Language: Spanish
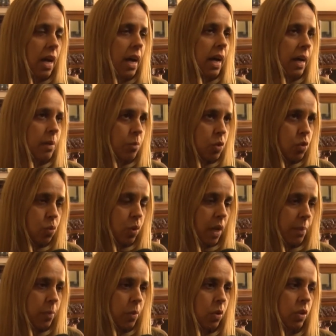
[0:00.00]
hagamos un
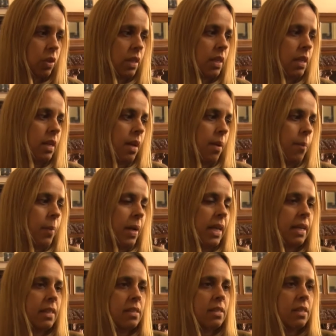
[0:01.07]
aporte
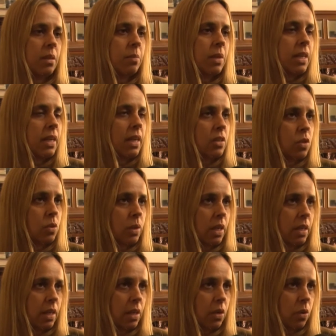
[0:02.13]
para que se terminen las
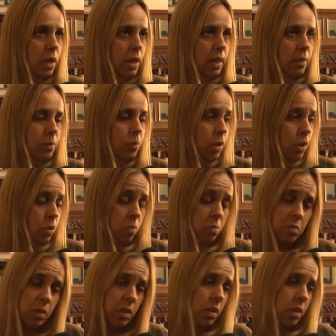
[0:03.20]
obras de cloaca. Bueno,